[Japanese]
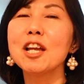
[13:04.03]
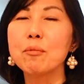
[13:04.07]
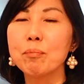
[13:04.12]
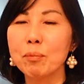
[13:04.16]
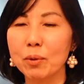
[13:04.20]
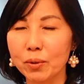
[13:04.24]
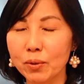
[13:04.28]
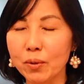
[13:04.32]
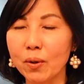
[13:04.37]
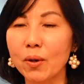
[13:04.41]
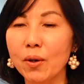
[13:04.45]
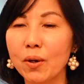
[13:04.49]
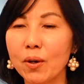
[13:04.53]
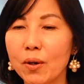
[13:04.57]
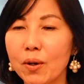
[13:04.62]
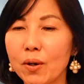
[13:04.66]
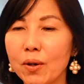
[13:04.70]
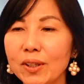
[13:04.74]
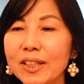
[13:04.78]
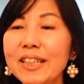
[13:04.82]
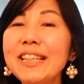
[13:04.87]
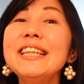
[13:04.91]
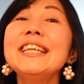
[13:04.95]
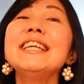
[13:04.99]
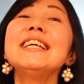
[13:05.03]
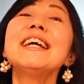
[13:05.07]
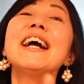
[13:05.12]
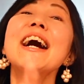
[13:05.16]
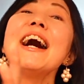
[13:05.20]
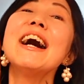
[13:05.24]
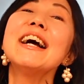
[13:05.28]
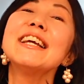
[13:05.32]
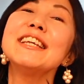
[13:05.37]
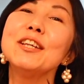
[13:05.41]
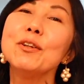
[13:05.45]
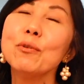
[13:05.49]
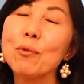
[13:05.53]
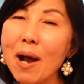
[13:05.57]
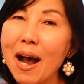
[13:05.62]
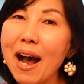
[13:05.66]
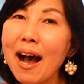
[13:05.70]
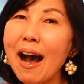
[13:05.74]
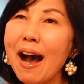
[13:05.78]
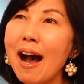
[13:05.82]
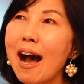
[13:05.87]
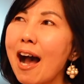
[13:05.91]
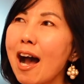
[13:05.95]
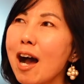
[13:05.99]
いもの以外
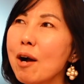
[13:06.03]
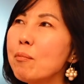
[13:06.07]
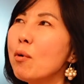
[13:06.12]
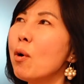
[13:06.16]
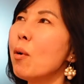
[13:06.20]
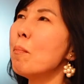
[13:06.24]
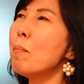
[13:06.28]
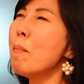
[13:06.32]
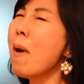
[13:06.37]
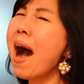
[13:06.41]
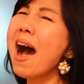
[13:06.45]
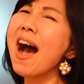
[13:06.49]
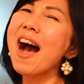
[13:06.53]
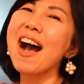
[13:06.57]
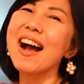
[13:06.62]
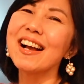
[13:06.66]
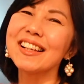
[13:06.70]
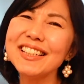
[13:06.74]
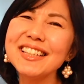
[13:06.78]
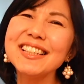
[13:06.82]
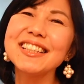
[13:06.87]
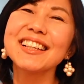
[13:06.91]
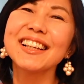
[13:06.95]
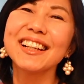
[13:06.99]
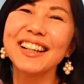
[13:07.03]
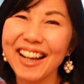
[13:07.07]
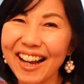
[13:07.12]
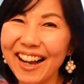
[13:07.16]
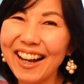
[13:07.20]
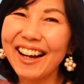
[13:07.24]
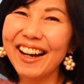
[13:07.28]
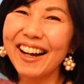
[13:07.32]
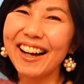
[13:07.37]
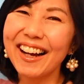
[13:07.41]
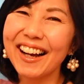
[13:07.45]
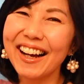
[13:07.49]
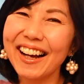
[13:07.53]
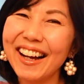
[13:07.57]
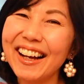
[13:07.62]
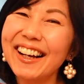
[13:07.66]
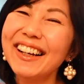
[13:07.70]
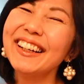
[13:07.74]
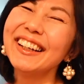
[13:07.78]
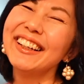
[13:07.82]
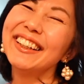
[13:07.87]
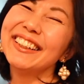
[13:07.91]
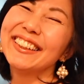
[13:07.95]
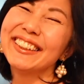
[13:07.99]
はもう「まあいっか」